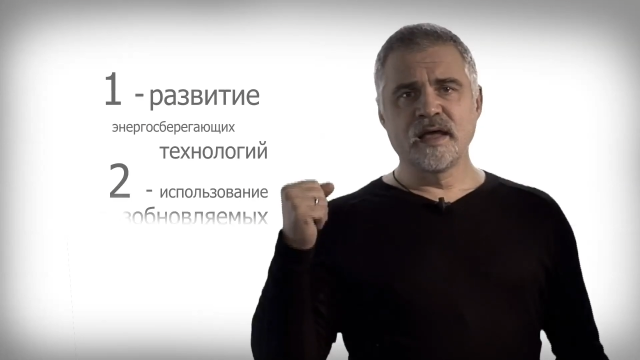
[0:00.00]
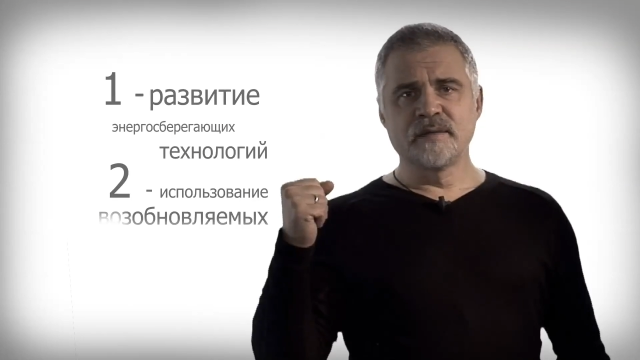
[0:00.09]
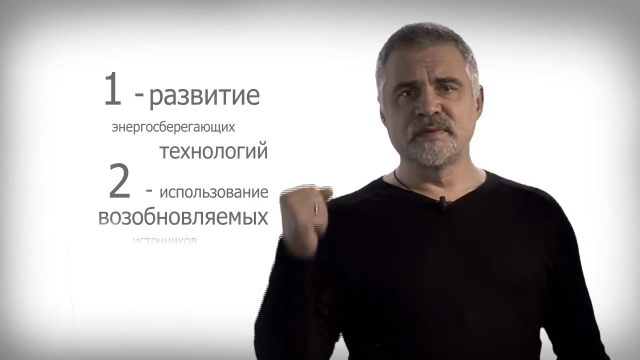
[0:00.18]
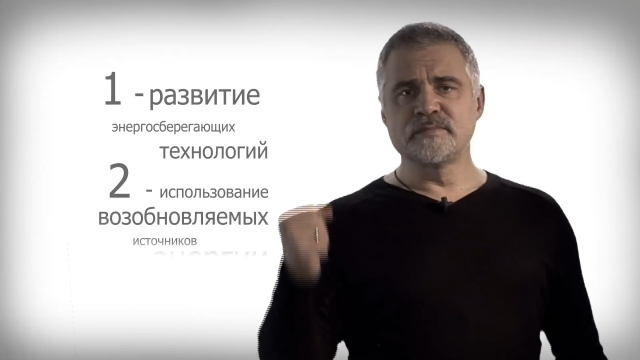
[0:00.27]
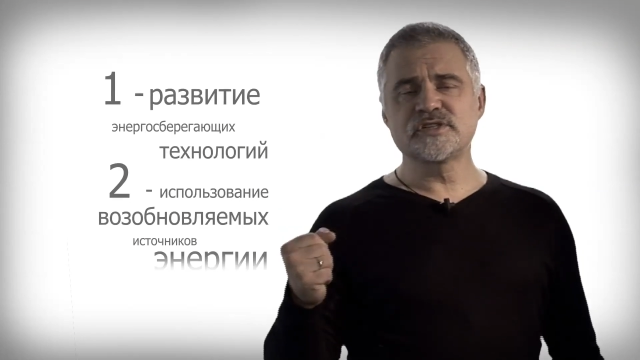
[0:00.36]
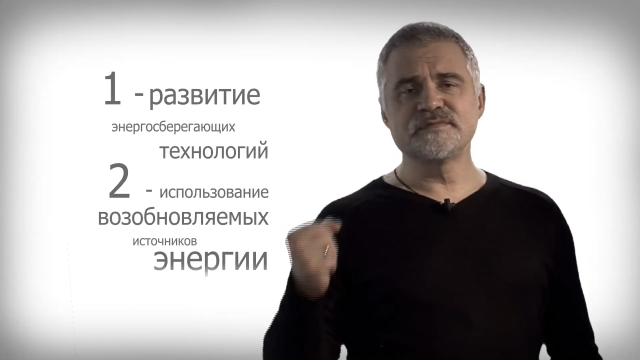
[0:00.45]

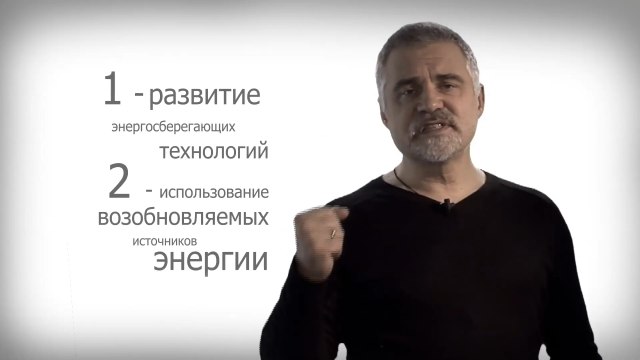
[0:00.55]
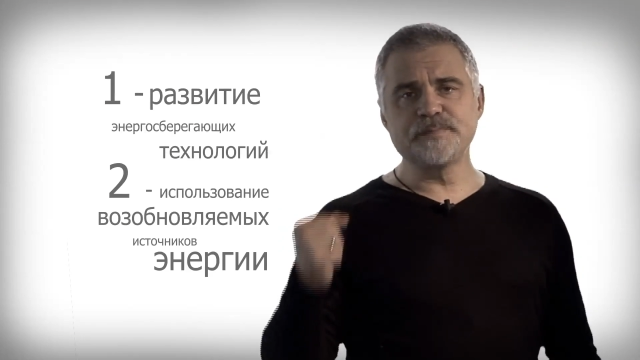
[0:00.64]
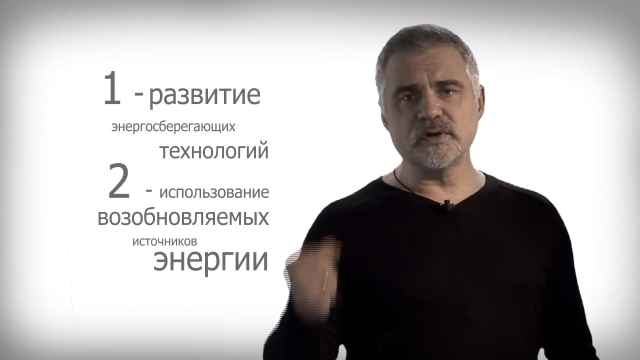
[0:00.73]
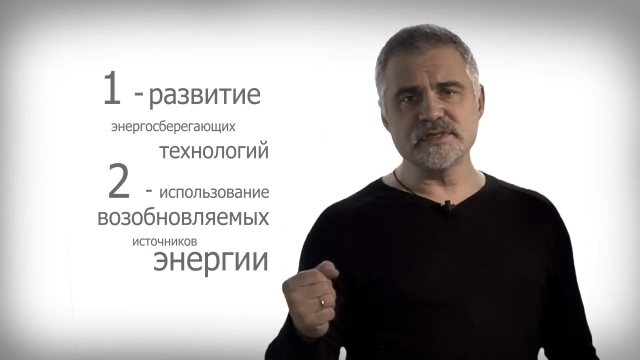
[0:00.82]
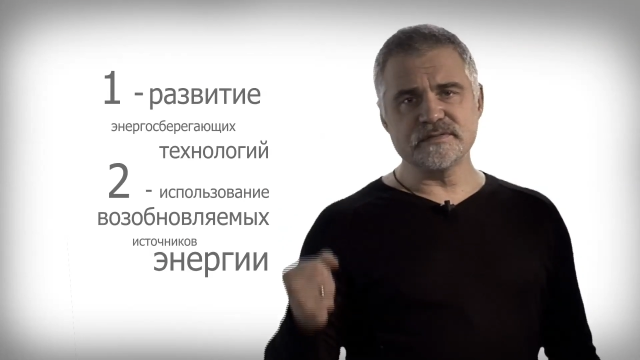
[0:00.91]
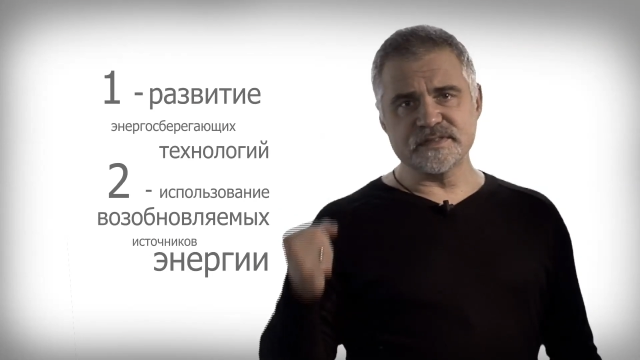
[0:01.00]
мы можем
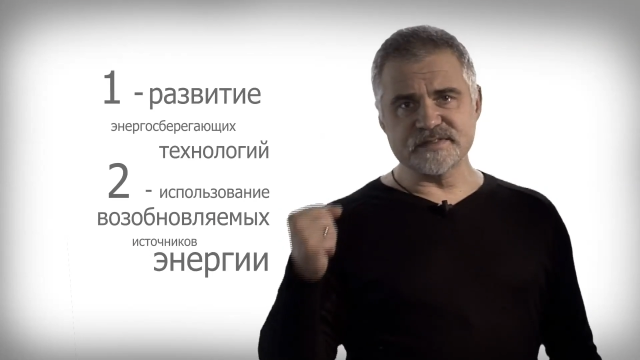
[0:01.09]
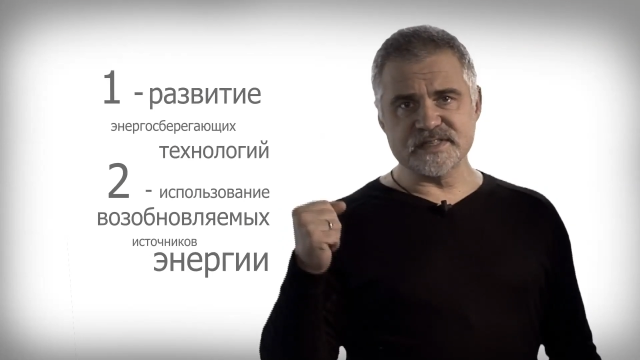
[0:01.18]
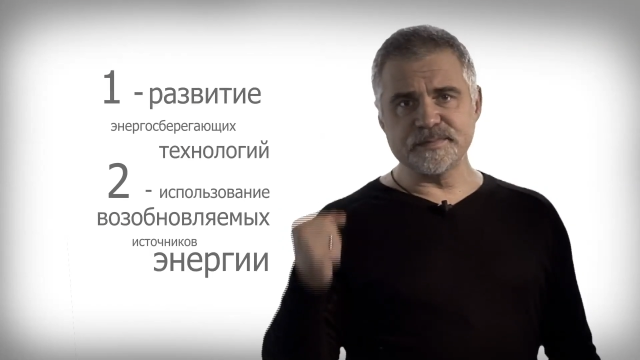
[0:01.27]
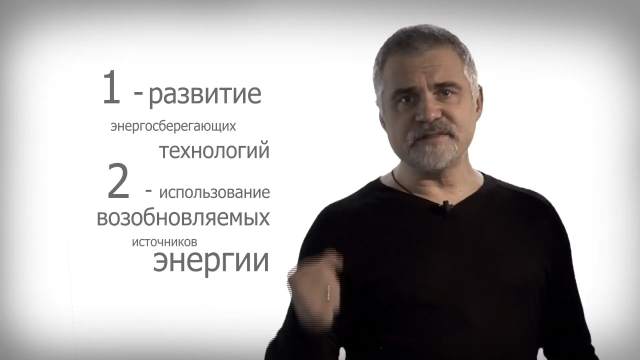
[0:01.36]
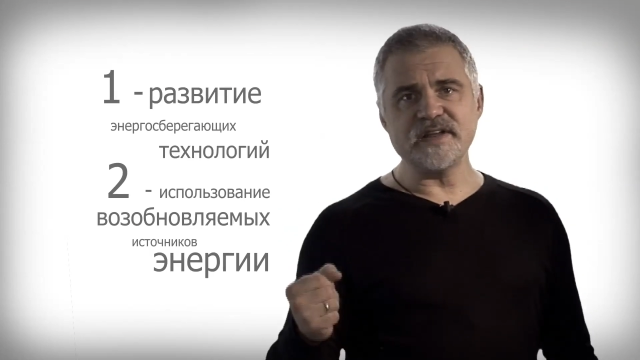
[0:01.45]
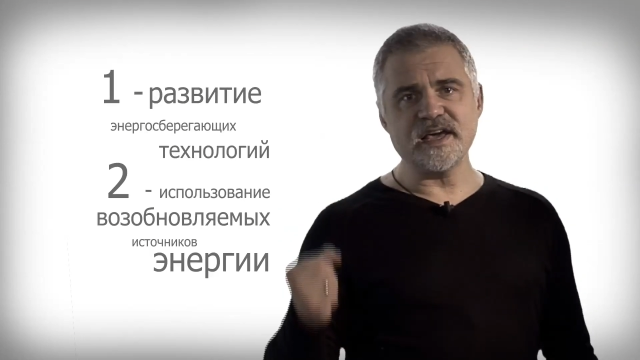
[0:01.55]
использовать
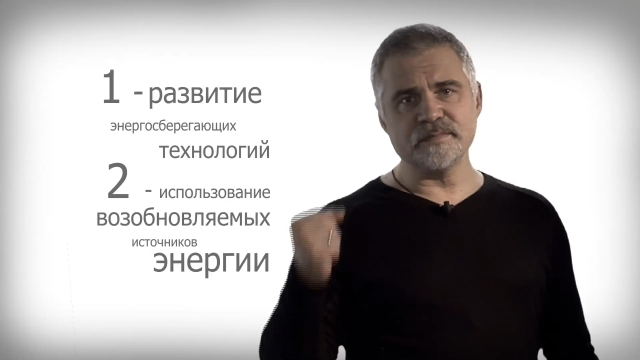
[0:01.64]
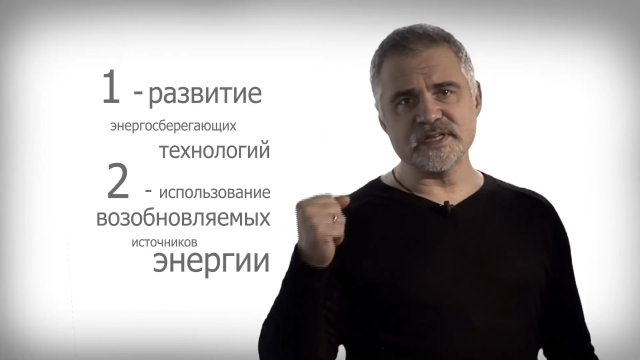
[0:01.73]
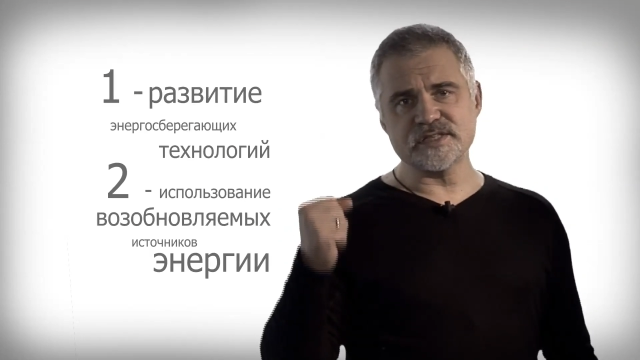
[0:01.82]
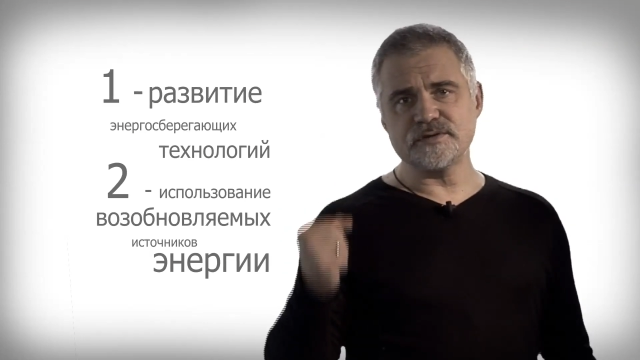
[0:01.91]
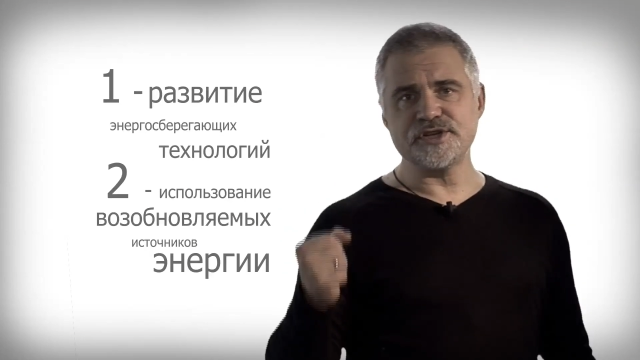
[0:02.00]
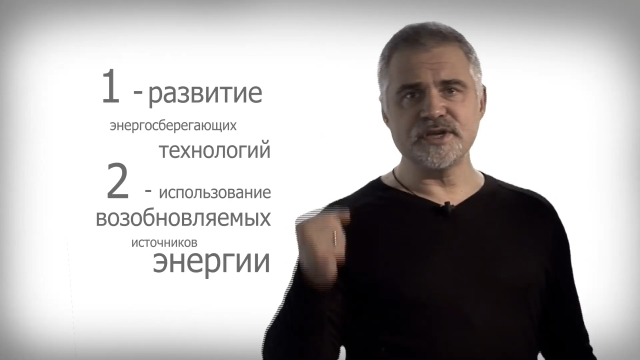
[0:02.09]
возобновляемые
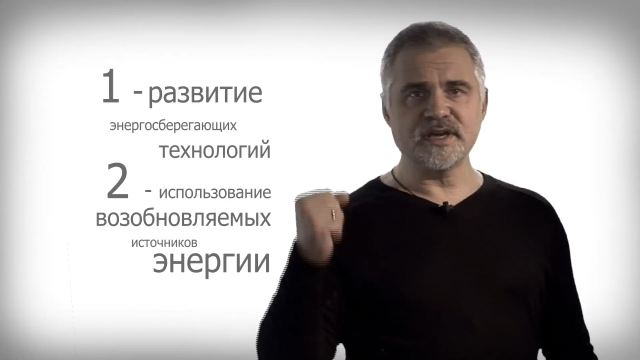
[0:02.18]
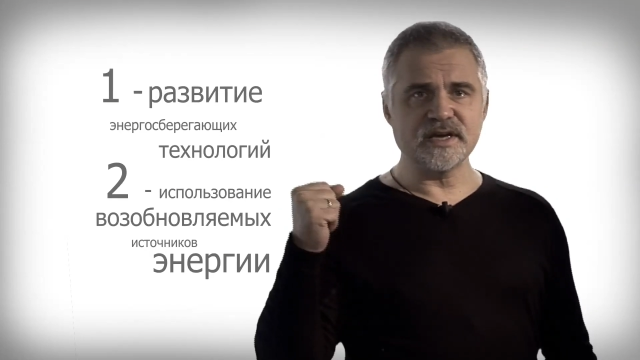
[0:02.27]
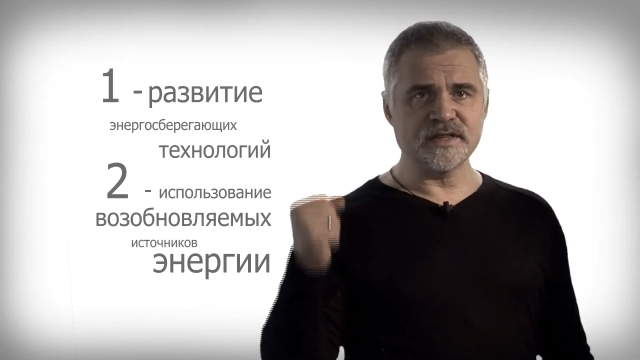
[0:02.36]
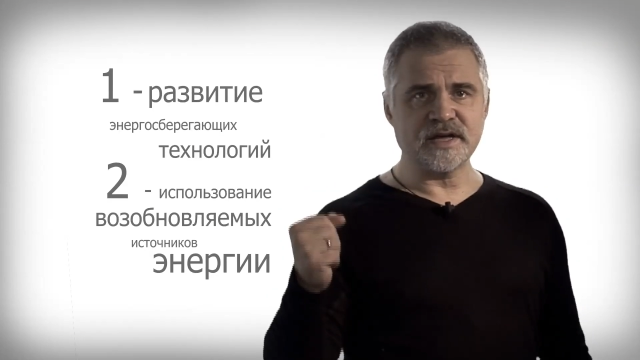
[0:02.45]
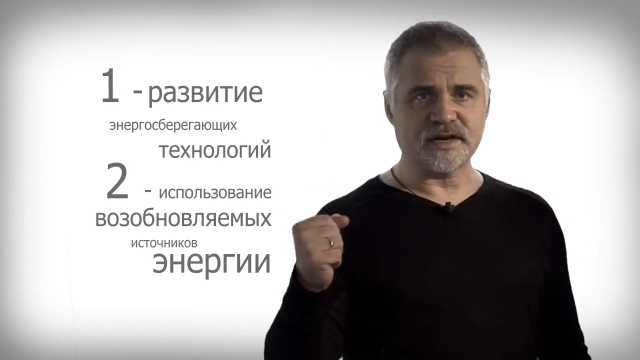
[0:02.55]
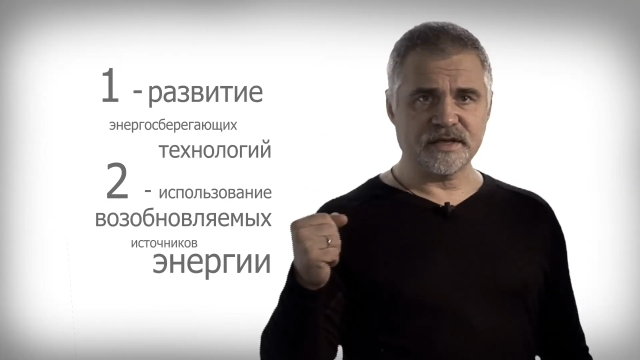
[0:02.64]
источники
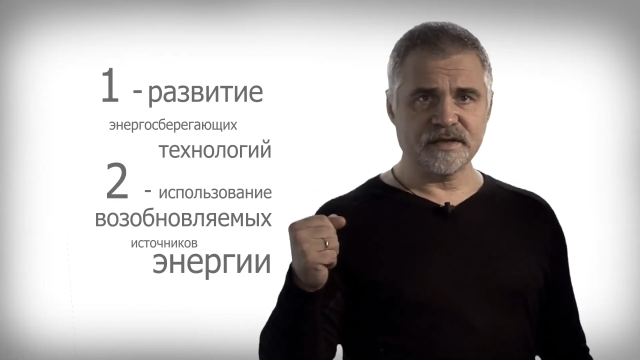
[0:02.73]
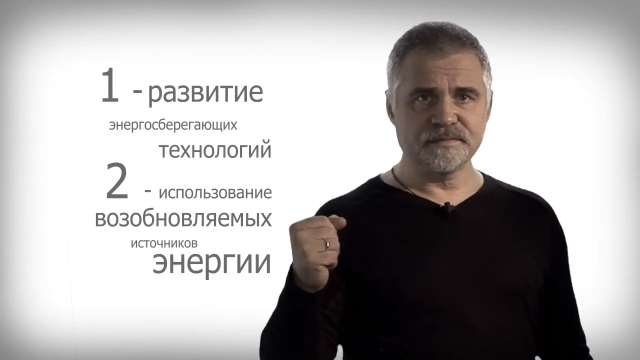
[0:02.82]
энергии.